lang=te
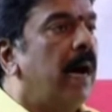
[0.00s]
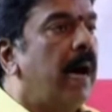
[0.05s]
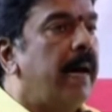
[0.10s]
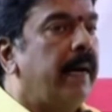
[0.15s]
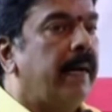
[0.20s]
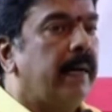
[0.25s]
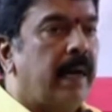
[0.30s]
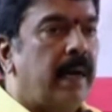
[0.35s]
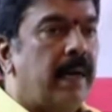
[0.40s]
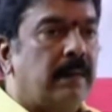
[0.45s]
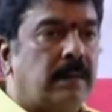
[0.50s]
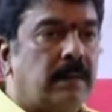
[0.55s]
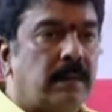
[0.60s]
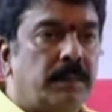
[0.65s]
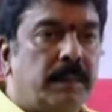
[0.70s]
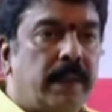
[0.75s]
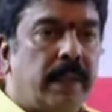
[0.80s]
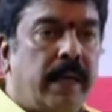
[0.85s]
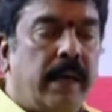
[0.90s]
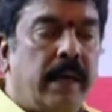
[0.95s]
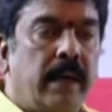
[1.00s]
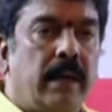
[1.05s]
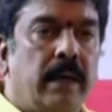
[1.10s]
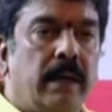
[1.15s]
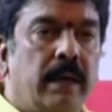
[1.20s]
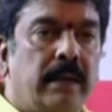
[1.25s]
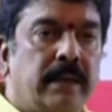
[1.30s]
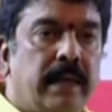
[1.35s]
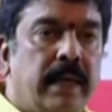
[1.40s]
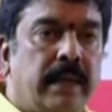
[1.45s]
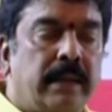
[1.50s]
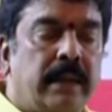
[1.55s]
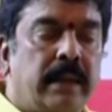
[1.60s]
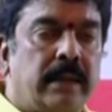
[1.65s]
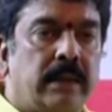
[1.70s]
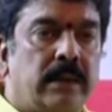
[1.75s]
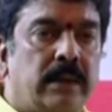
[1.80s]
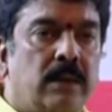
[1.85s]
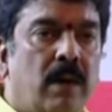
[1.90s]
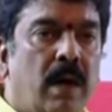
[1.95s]
ఐక్యరాజ్య సమితి డిసైడ్
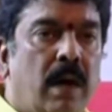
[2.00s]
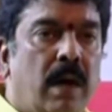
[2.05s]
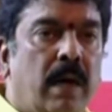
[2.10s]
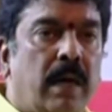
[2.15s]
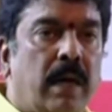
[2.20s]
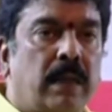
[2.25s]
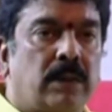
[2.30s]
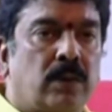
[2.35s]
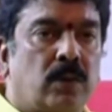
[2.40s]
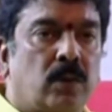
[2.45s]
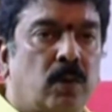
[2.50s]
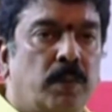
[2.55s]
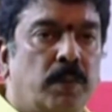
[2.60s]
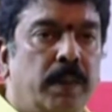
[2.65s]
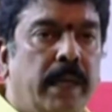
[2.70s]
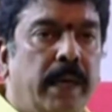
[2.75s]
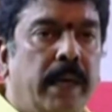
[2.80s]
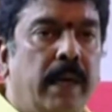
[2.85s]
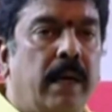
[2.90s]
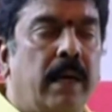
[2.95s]
చేసిందో ఆగస్టు తొమ్మిది